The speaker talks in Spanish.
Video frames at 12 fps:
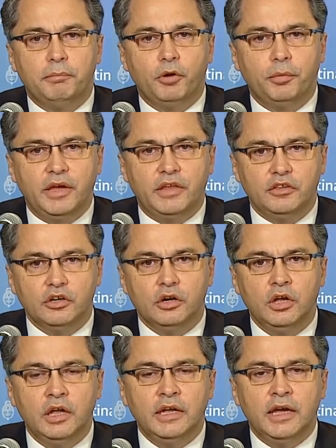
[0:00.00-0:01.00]
promedio
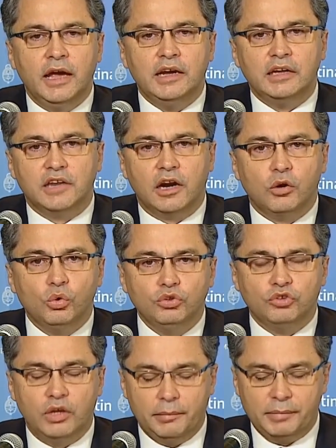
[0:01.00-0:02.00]
en el
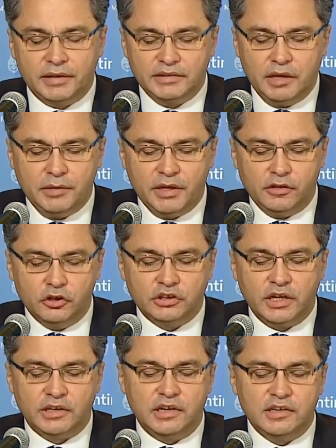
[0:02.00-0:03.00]
transcurso de la pandemia de los
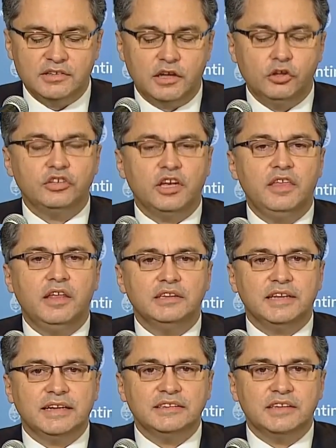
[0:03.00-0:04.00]
test realizados es del
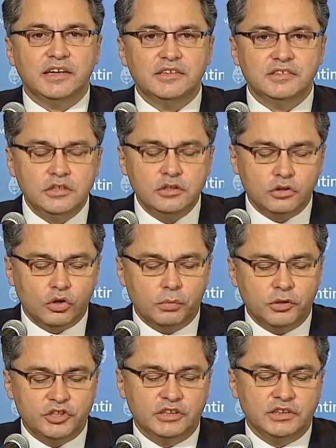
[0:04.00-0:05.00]

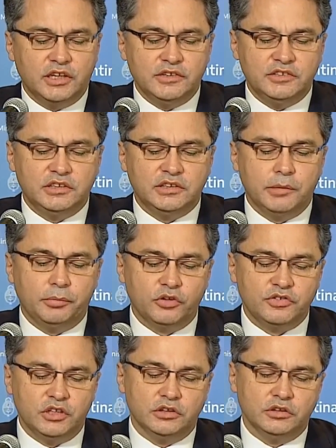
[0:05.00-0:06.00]

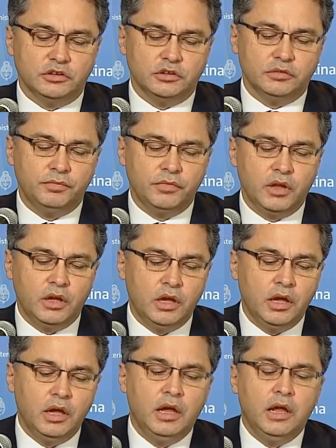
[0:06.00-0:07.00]
35,87%.
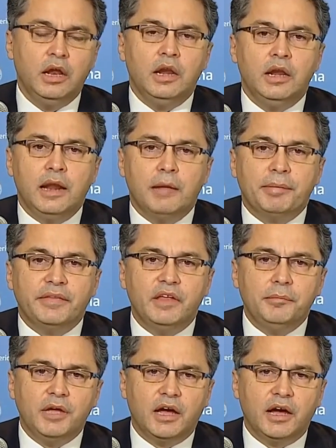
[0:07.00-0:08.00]
La
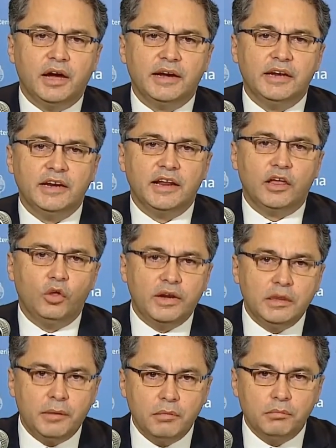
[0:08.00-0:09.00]
pandemia ha generado a
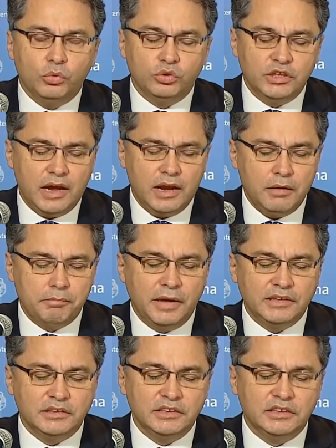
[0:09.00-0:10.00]
nivel mundial
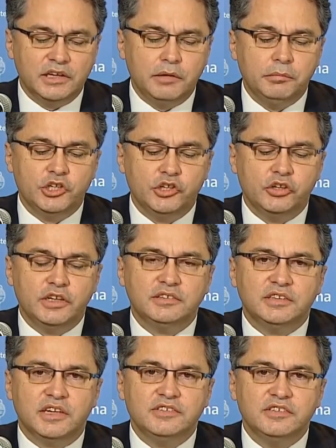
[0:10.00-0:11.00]

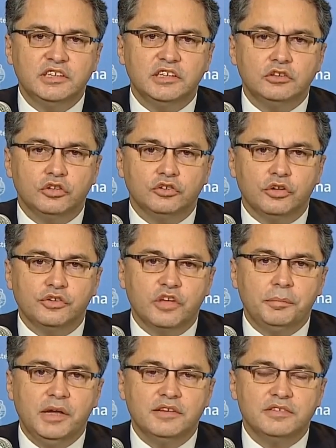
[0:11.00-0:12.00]

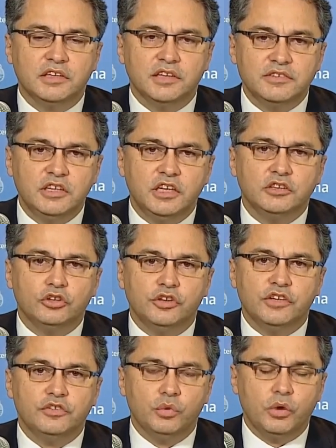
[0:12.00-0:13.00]

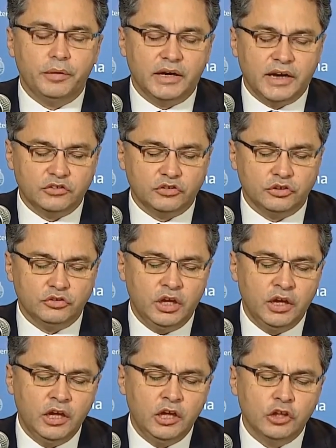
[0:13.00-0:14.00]
23.311.719 casos,
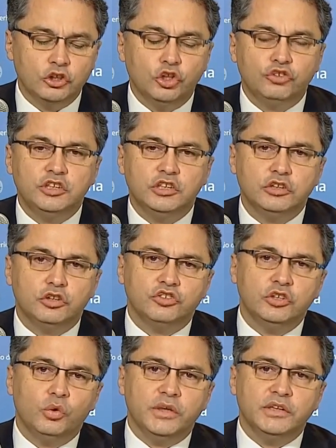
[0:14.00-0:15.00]

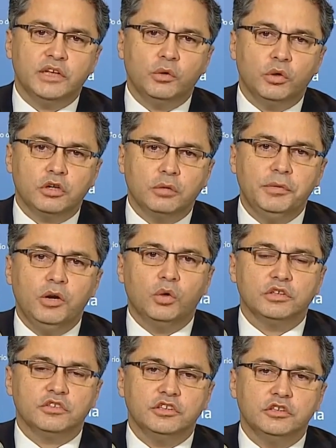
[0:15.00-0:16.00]

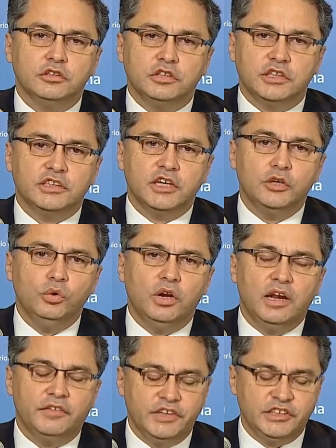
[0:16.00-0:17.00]
254.431
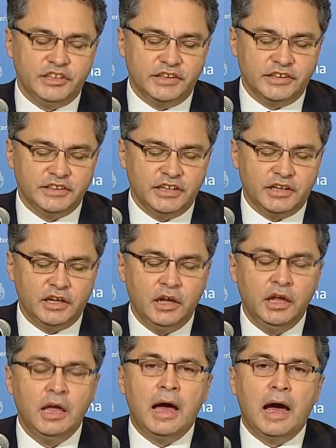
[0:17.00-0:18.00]
en la fecha de ayer.
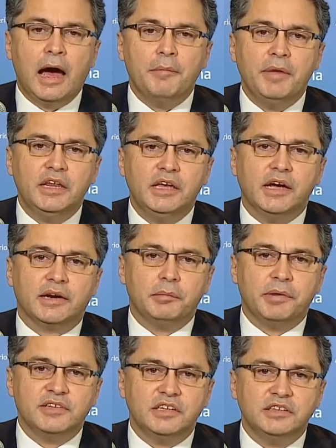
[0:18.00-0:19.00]
América
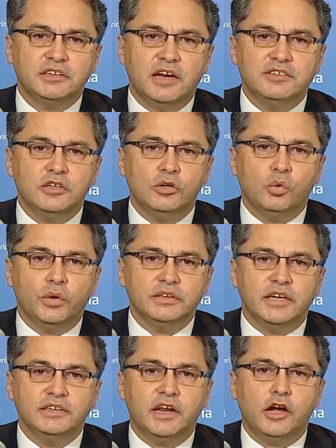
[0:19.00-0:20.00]
representa el
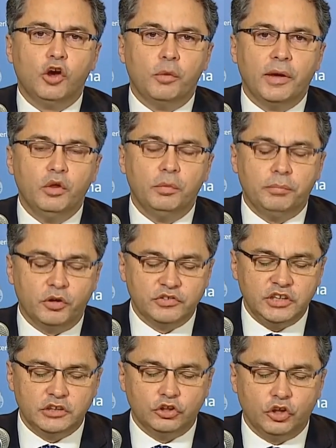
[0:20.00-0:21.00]

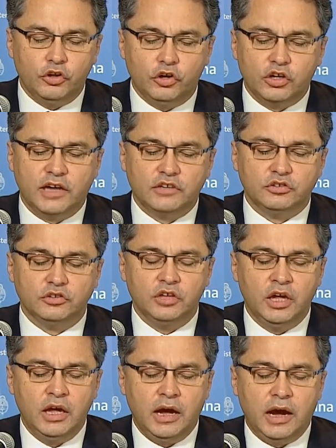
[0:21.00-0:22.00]
53,2% de los casos
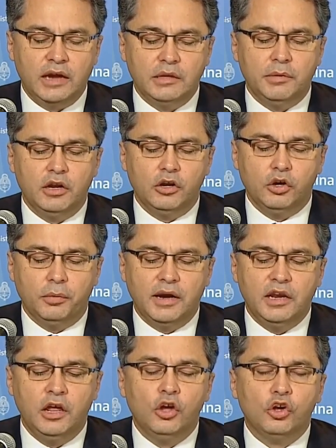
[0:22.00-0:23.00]
a nivel
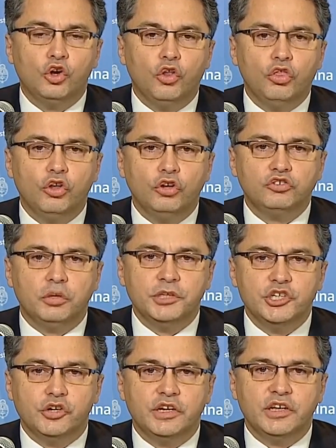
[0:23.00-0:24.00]
global, con
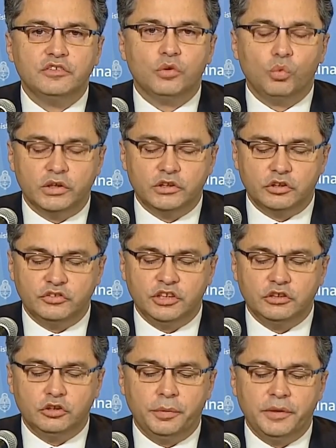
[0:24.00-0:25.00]

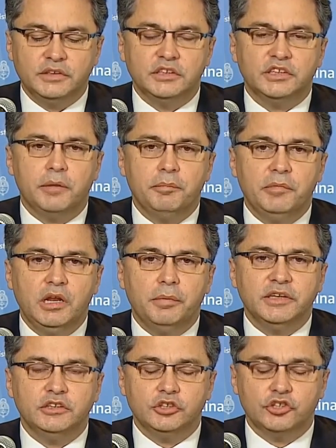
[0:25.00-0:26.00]

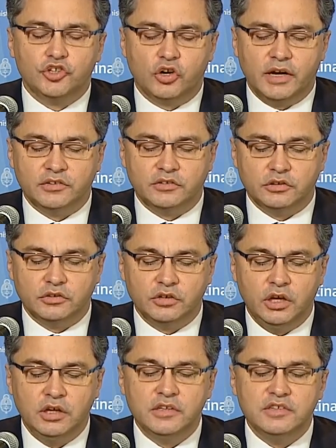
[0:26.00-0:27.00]
12.423.028 casos.
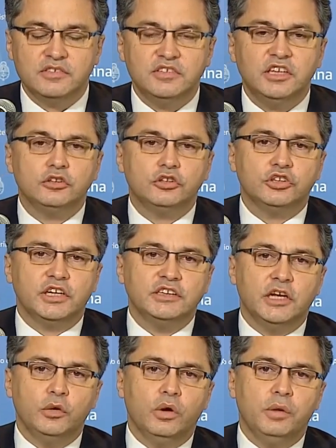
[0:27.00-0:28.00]

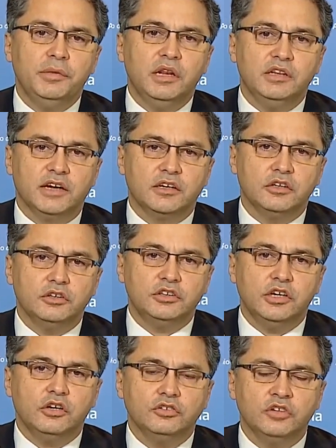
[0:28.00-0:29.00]
139.000
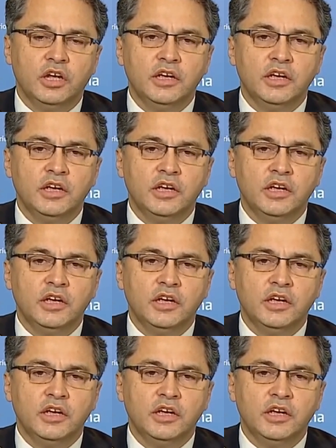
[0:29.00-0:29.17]
diagnósticos